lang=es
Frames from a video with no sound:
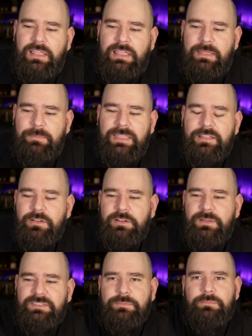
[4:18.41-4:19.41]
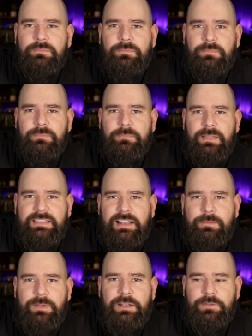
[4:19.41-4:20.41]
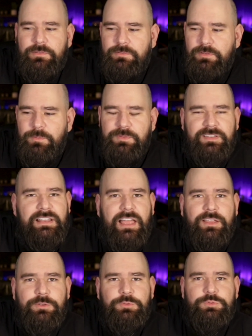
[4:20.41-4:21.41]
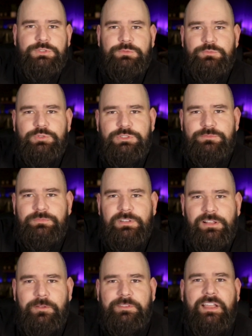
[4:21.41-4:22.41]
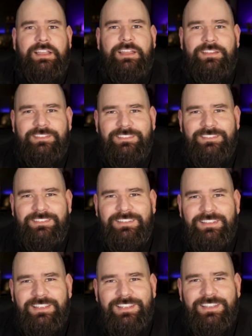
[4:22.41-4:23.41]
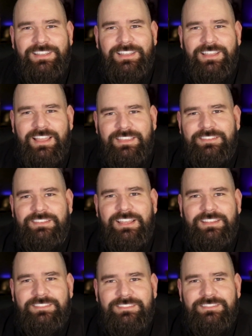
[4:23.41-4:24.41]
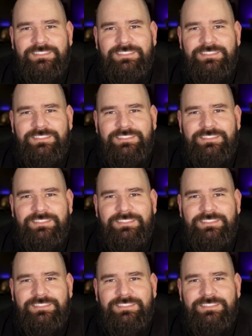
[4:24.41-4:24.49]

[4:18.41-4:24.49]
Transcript: Y mi hijo no has mete la mano como si nada y lo saca. Aquí está.